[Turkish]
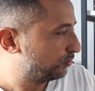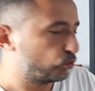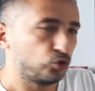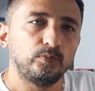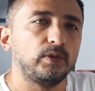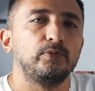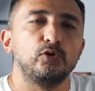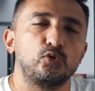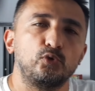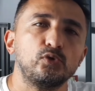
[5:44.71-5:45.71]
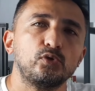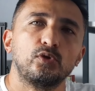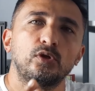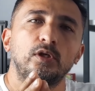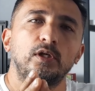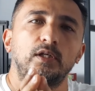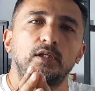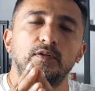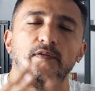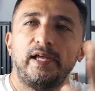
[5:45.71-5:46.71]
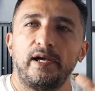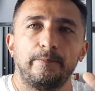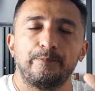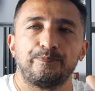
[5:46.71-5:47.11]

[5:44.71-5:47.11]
sunum yapıyorsunuz e, veya